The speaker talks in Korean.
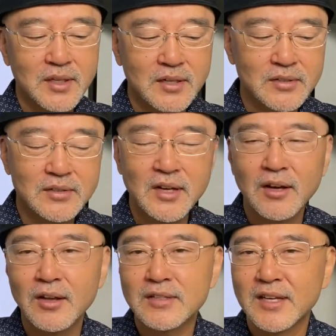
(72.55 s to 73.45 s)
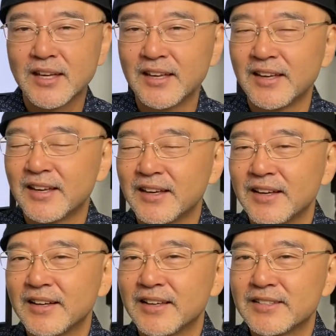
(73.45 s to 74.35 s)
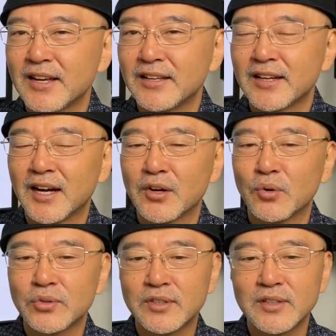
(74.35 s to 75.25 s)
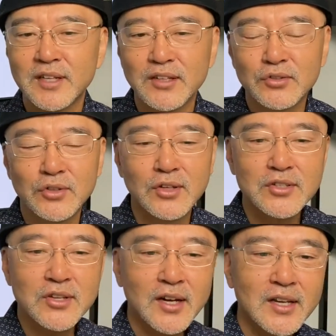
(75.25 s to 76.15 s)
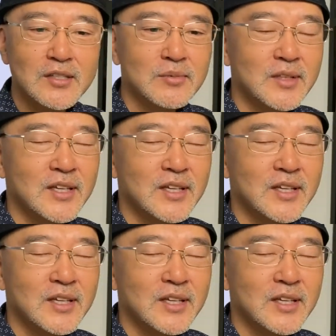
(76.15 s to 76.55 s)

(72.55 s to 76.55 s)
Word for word: 그래서 제가 굉장히 익사이팅하고 오늘은 그냥 인트로덕션 하겠습니다.